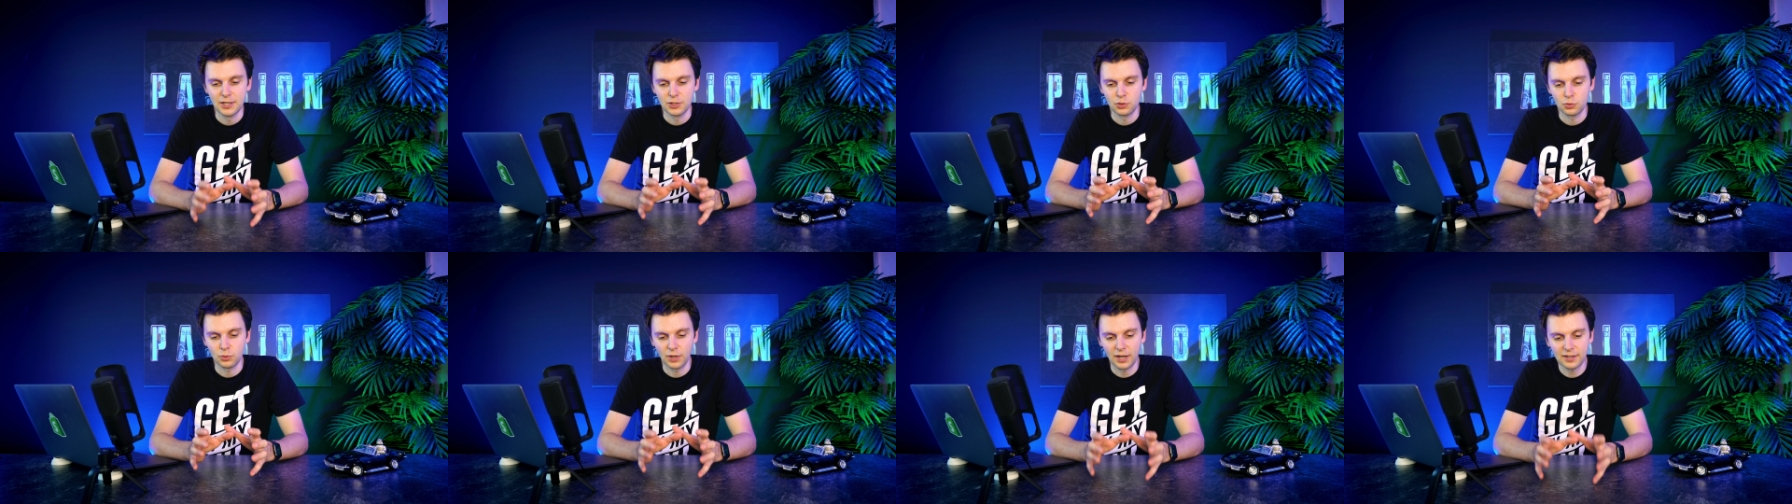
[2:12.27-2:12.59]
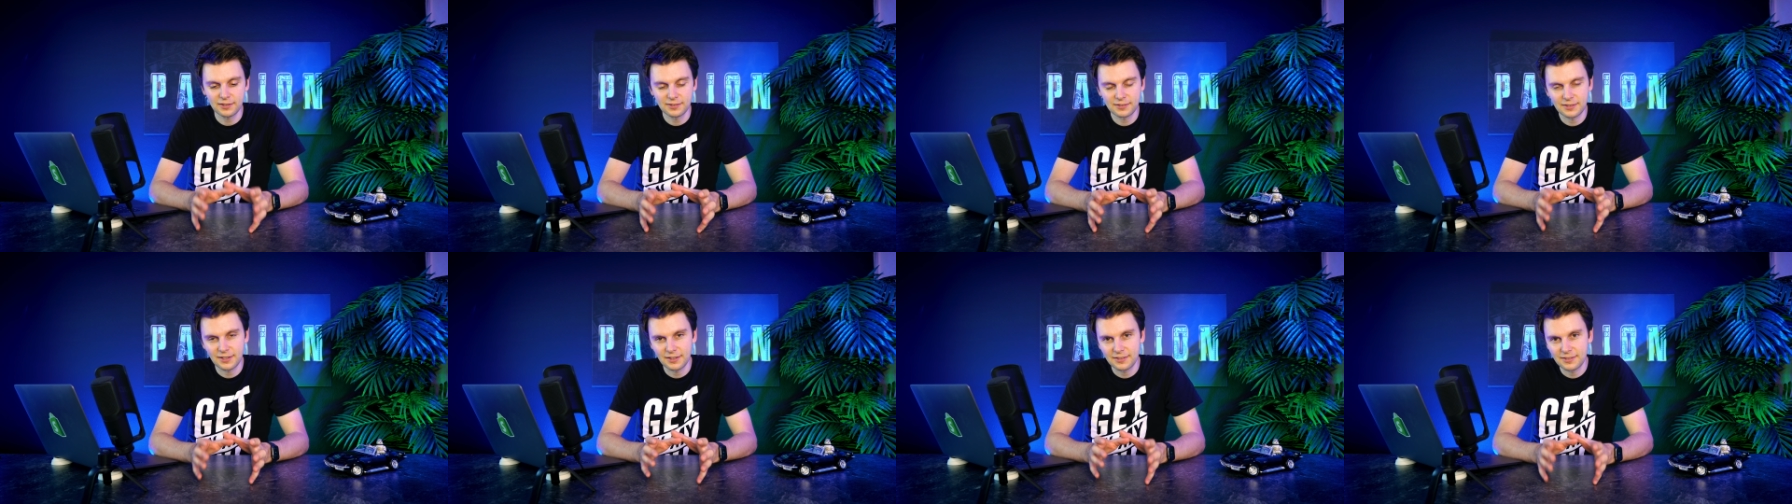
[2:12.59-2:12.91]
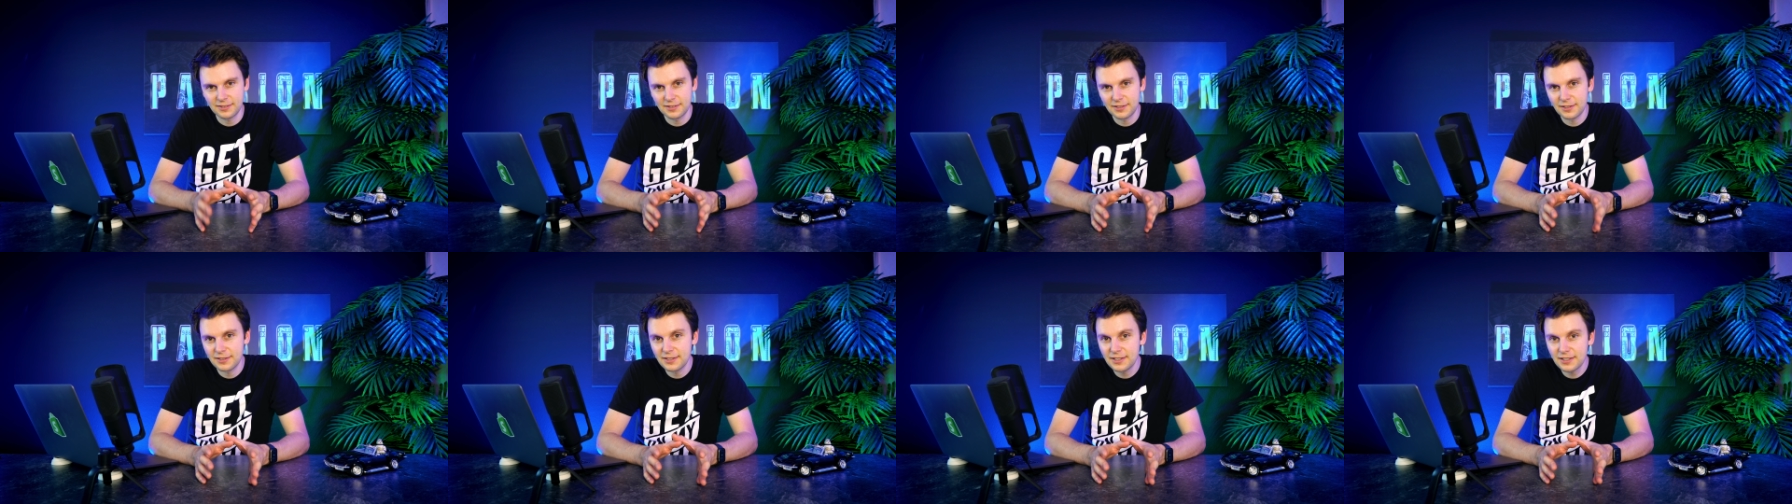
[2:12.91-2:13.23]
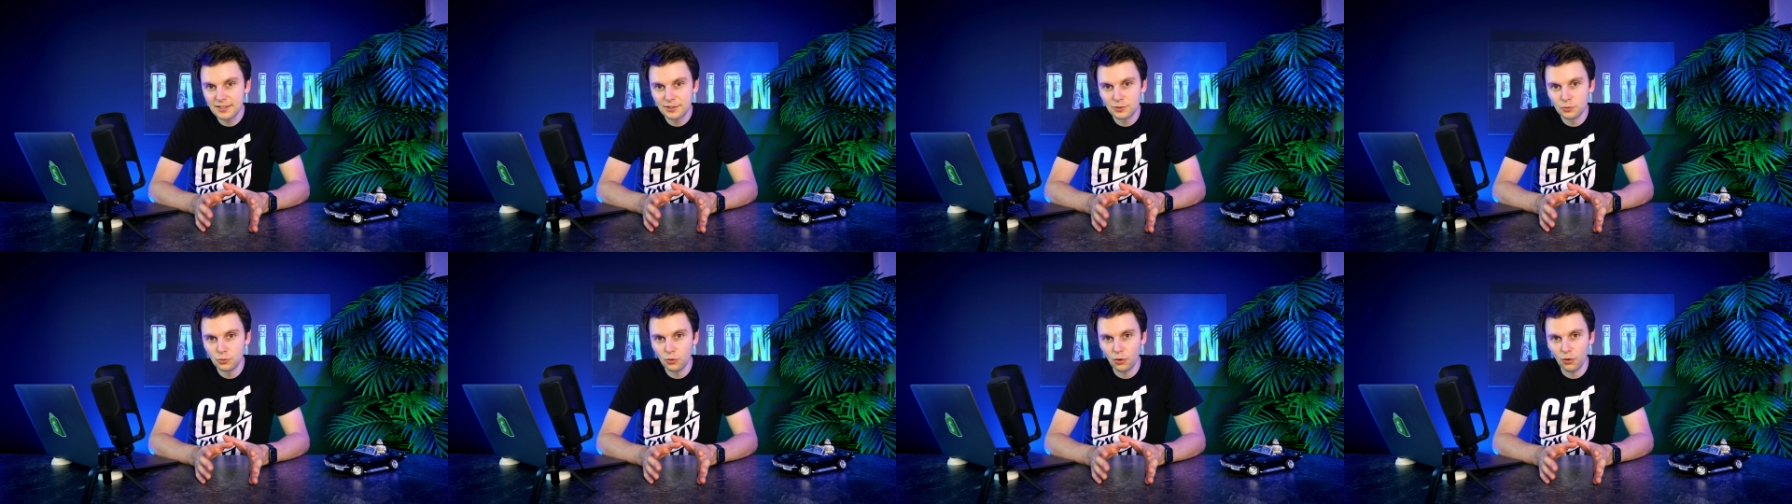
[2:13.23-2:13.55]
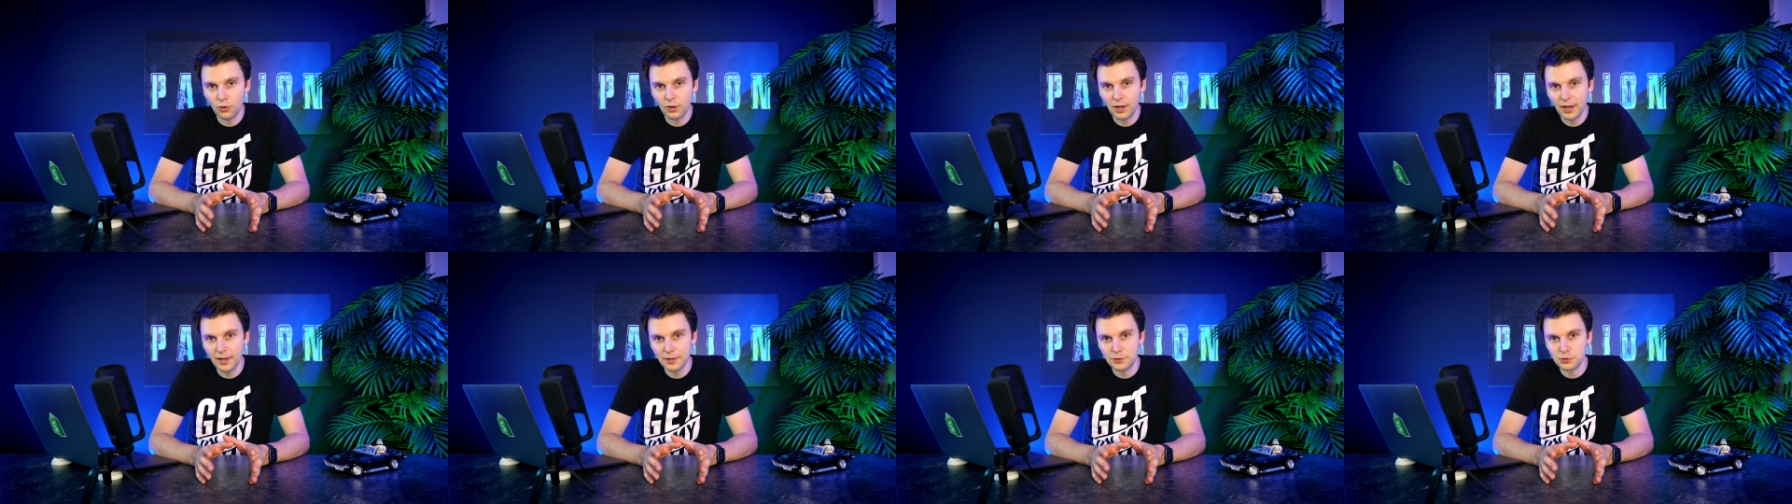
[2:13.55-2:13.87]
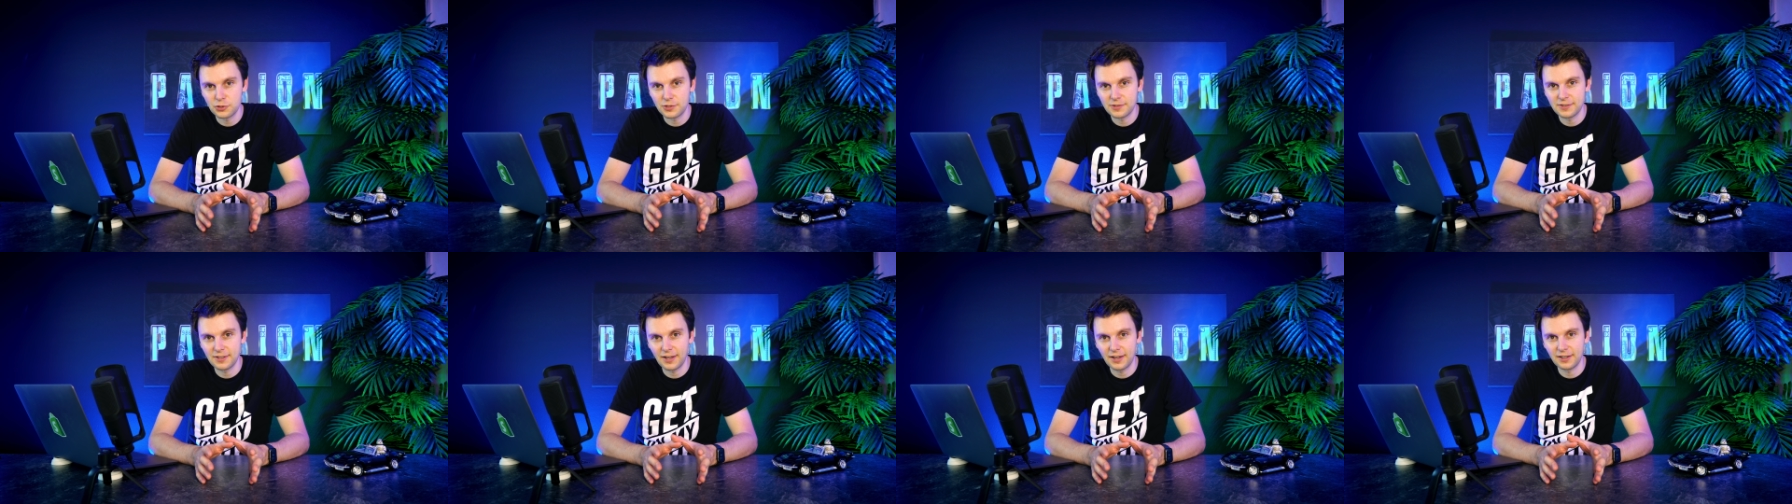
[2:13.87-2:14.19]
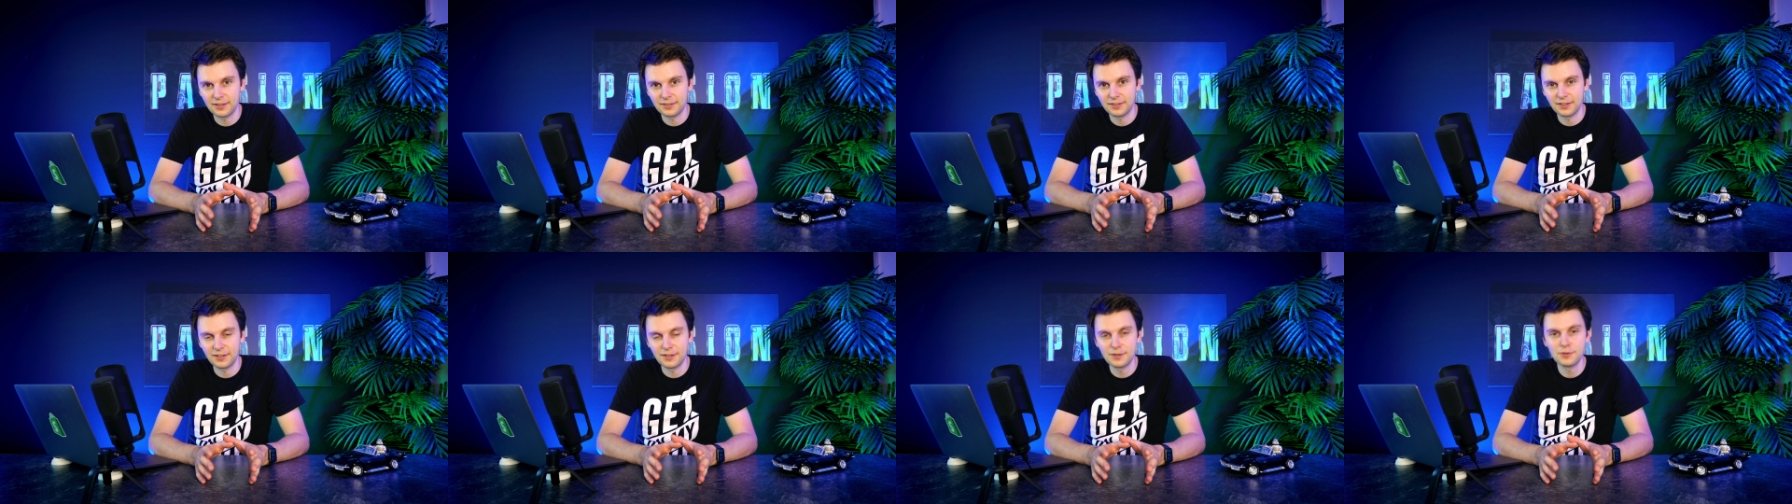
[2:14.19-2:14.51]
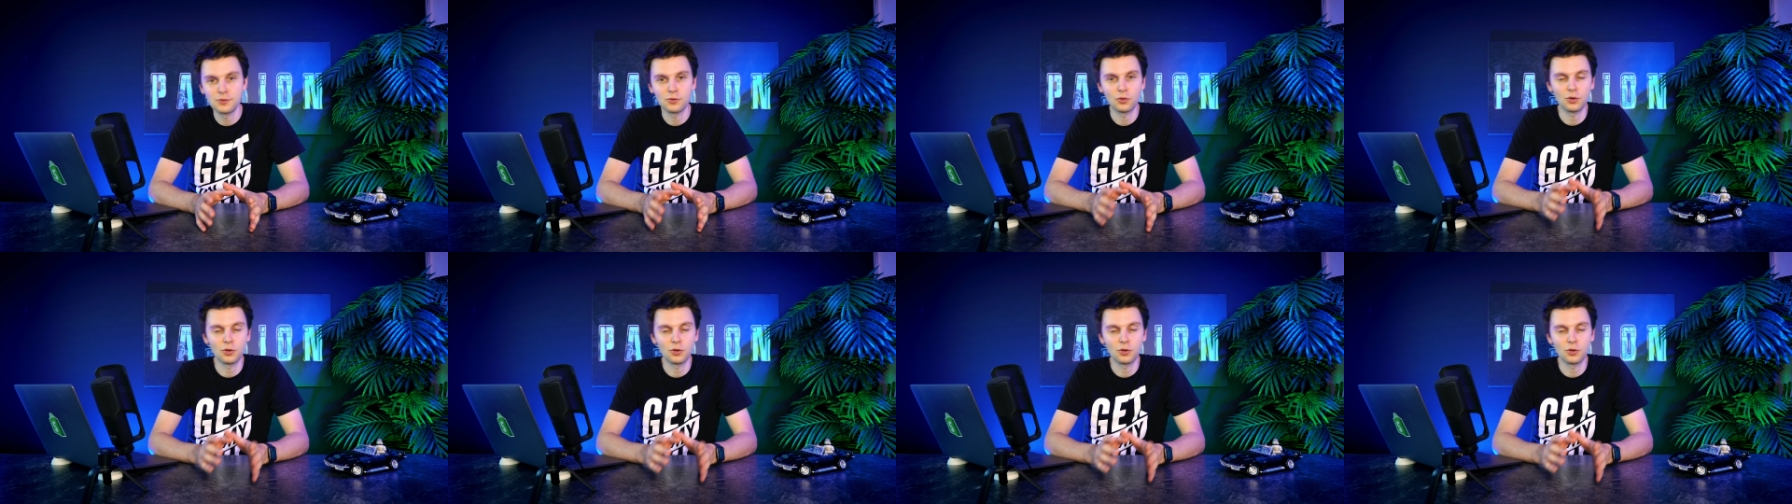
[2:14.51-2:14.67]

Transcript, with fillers: Du hast jetzt hier nicht nur organische Sachen drin,